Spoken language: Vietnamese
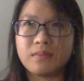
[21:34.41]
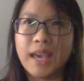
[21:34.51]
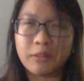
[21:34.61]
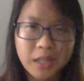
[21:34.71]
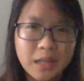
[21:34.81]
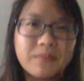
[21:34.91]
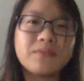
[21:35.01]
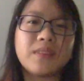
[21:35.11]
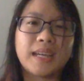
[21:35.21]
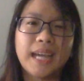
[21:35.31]
giao tiếp
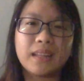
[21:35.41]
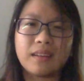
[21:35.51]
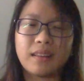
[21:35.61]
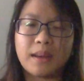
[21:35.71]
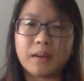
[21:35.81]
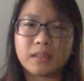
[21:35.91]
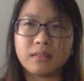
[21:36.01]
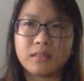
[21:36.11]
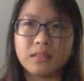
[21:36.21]
và cách gọi là